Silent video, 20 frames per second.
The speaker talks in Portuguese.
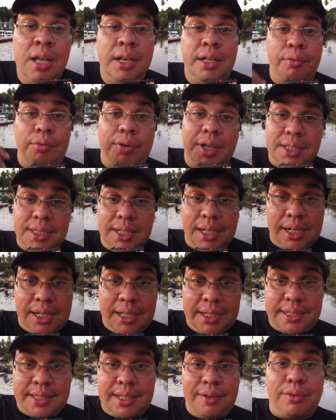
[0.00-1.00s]
Não canso de
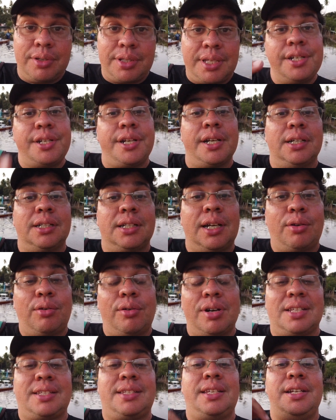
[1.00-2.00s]
agradecer você chegando
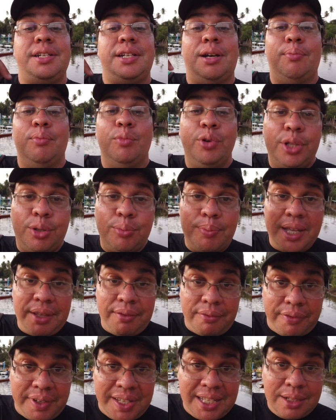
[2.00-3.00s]
agora, seja muito
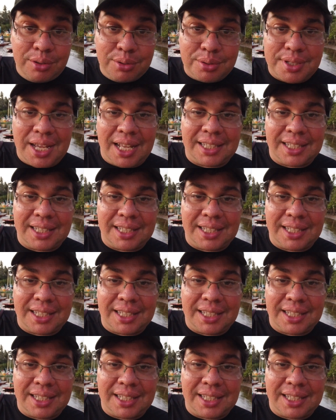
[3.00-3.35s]
bem-vindos,